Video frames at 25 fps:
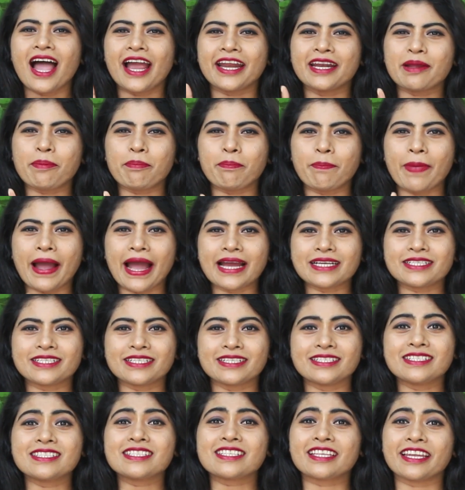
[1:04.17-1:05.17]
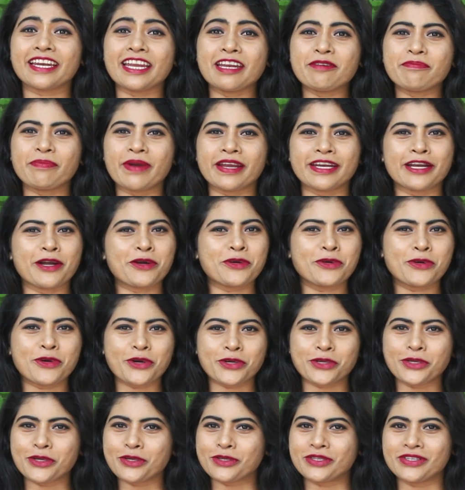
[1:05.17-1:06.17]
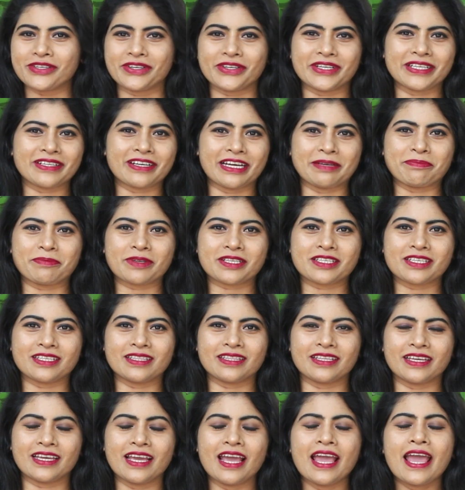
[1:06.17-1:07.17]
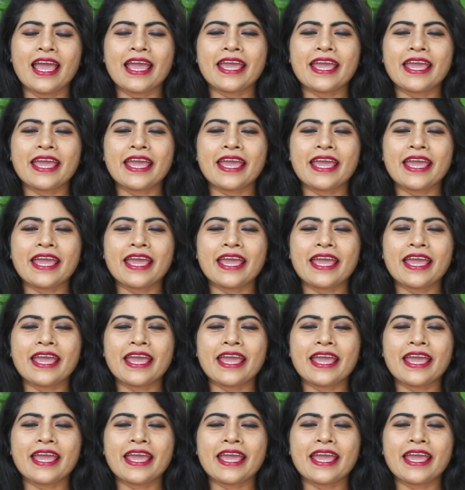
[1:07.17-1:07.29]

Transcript: ఆయన ప్యాషన్ స్క్రీన్ పైన కొట్టొచ్చినట్టు కనిపించింది